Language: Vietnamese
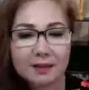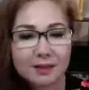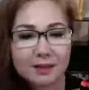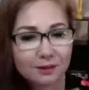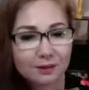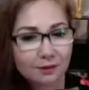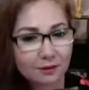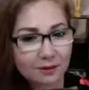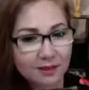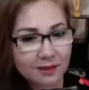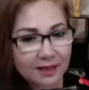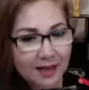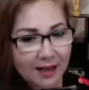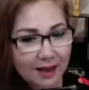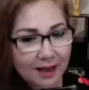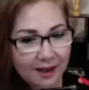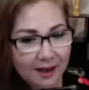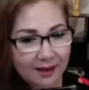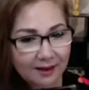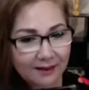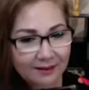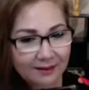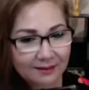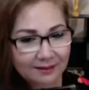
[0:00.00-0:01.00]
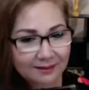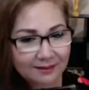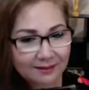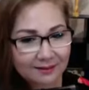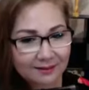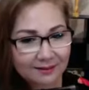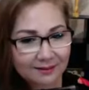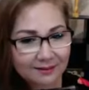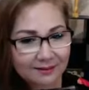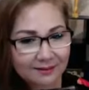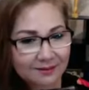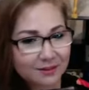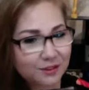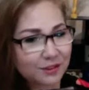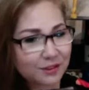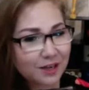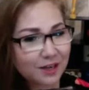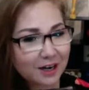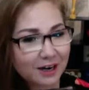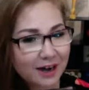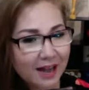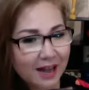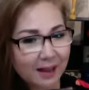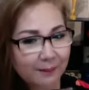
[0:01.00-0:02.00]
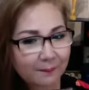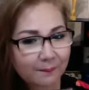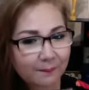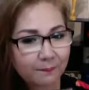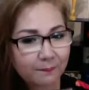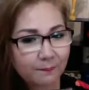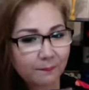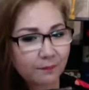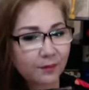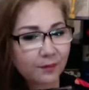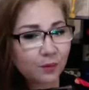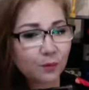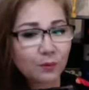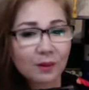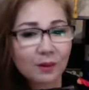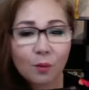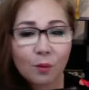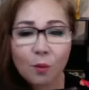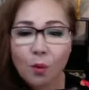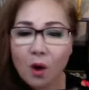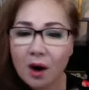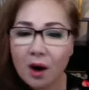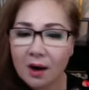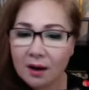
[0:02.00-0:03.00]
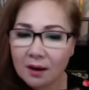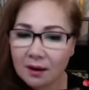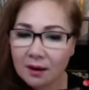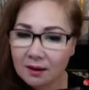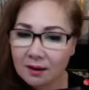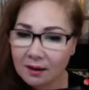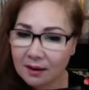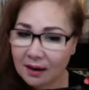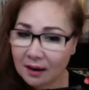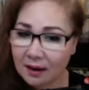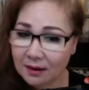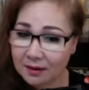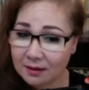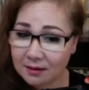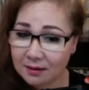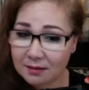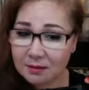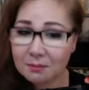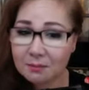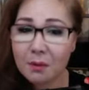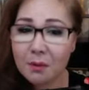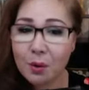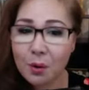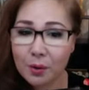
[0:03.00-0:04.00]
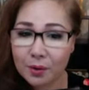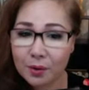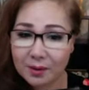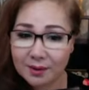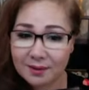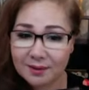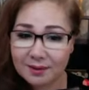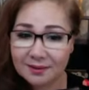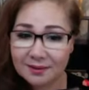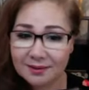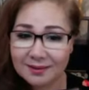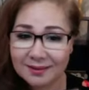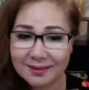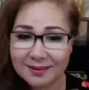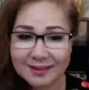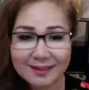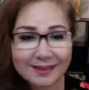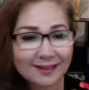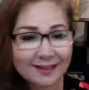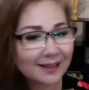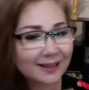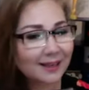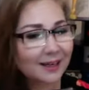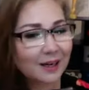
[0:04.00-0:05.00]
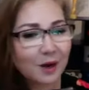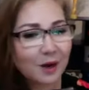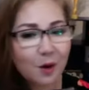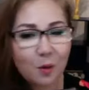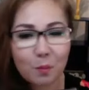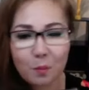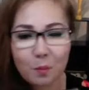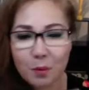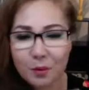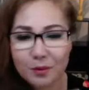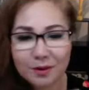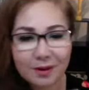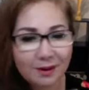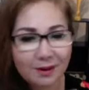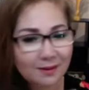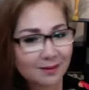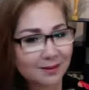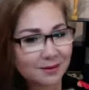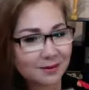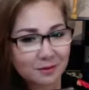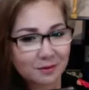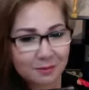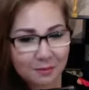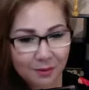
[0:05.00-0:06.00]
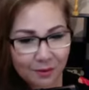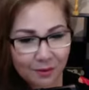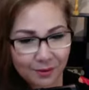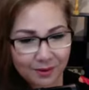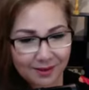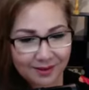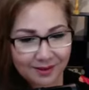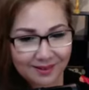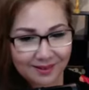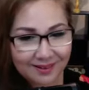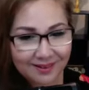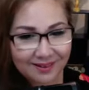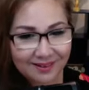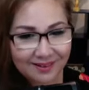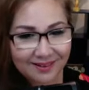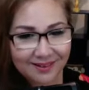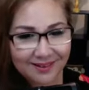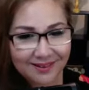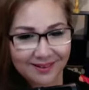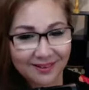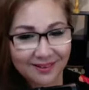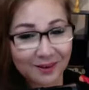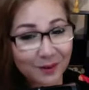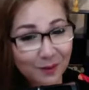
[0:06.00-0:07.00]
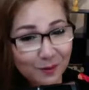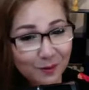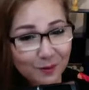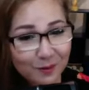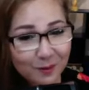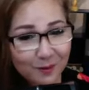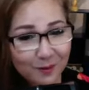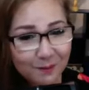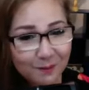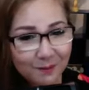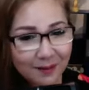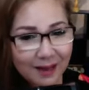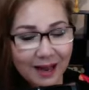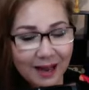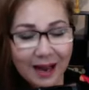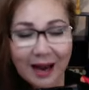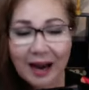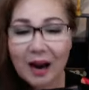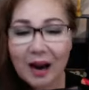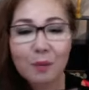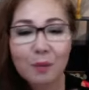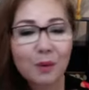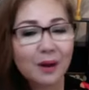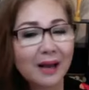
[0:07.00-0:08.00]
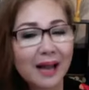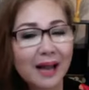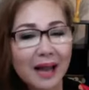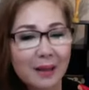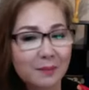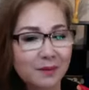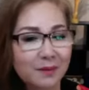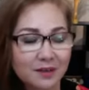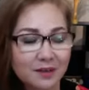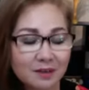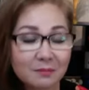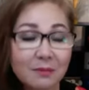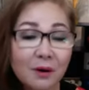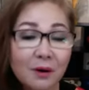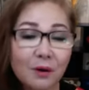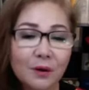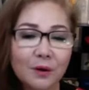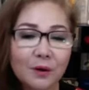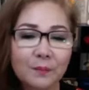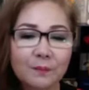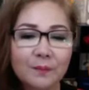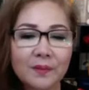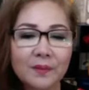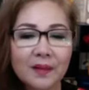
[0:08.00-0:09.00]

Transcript: dưỡng da rất là đẹp, chúng ta quên là dưỡng môi, không bao giờ dưỡng môi, cái đúng không? Không có kem dưỡng môi.